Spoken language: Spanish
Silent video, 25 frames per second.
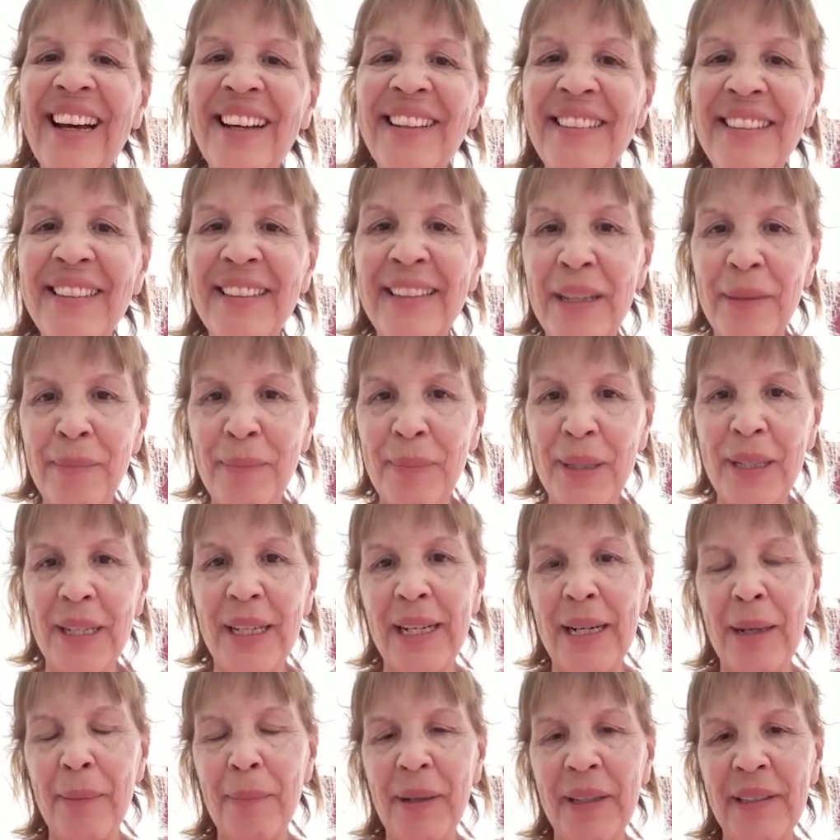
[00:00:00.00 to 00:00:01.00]
Así que Pi,
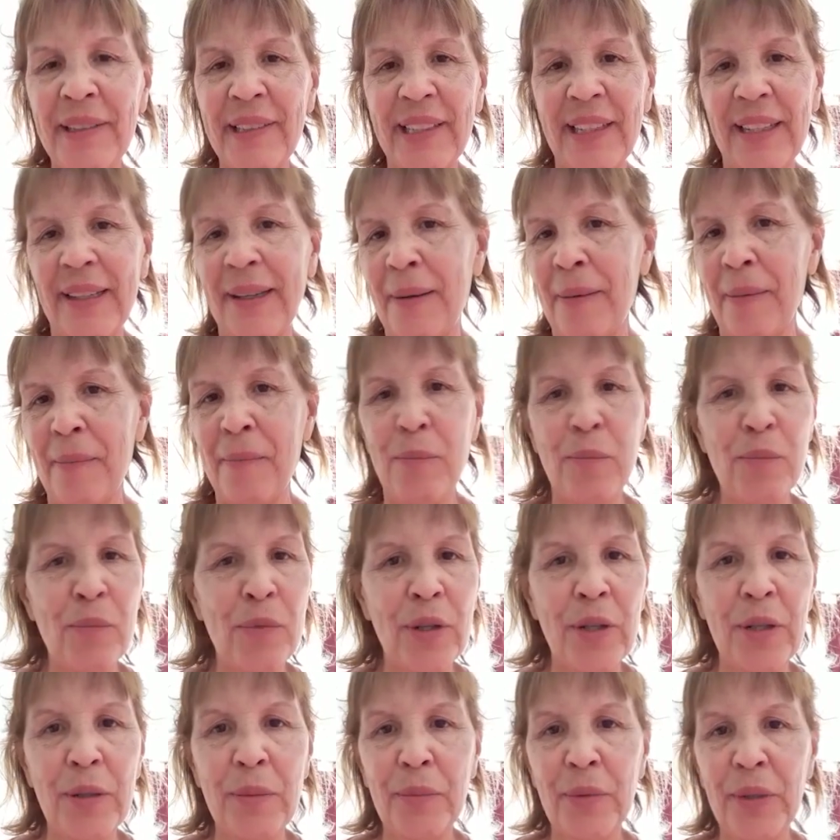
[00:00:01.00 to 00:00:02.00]
que la pases
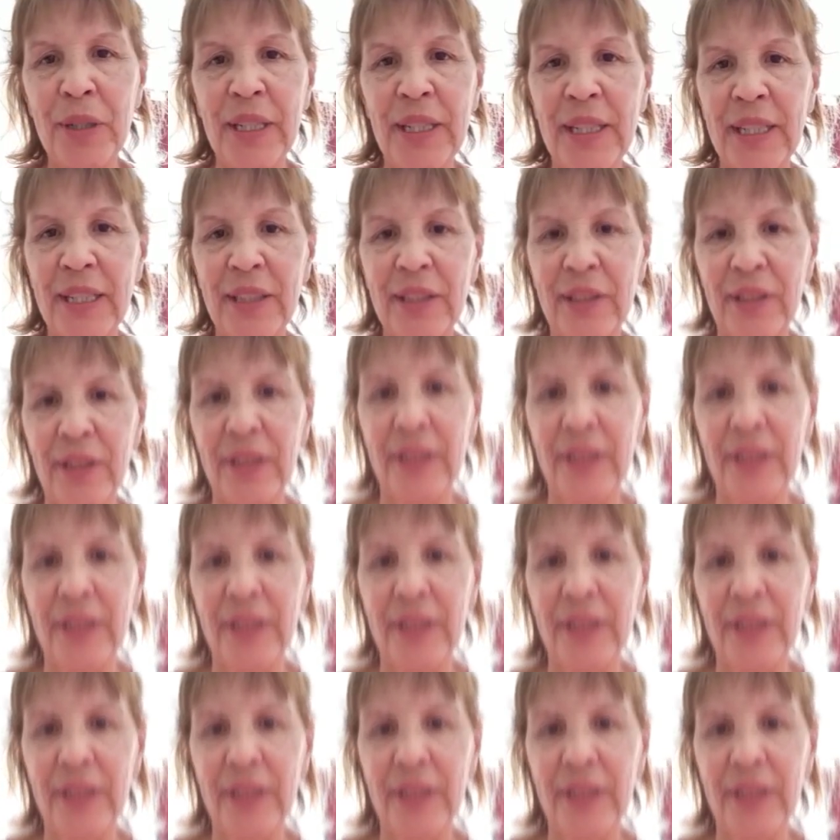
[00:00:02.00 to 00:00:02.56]
muy, muy lindo.